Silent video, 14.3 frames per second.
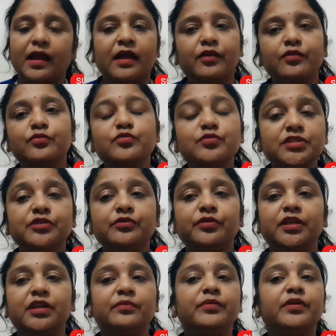अगर उस
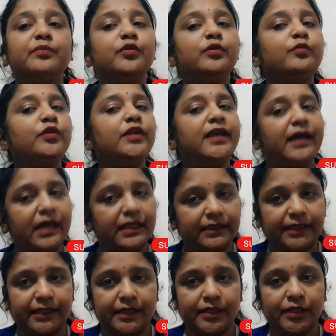यूरिन में बुलबुले
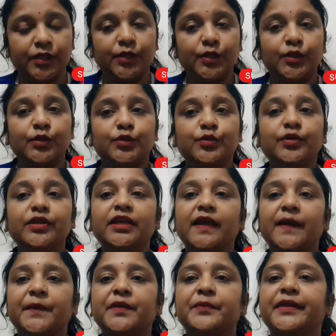आते हैं तो ये
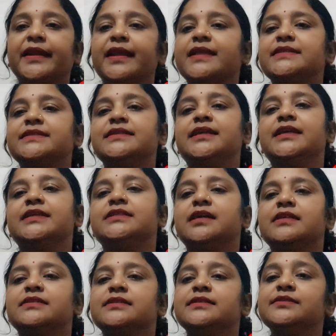आपकी प्रेगनेंसी के
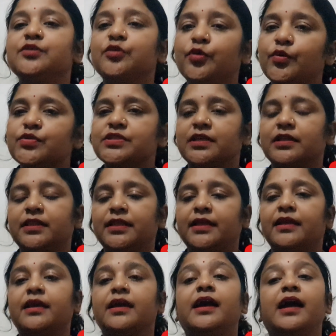चांसेस हो सकते
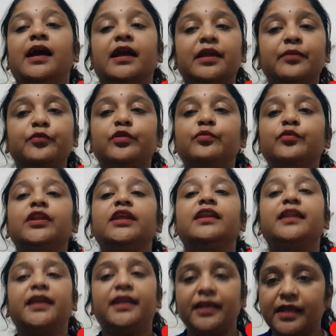हैं अगर बुलबुले
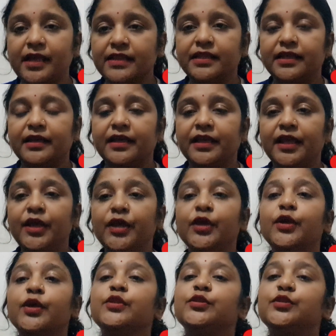नहीं आते हैं
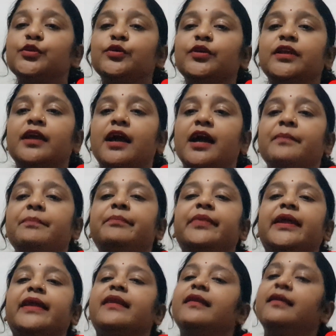तो ये आप
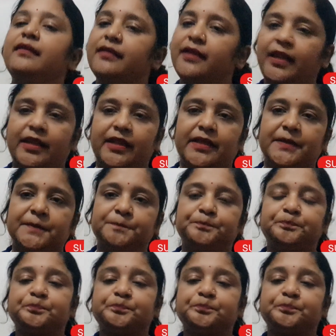प्रेग्नेंट नहीं हैं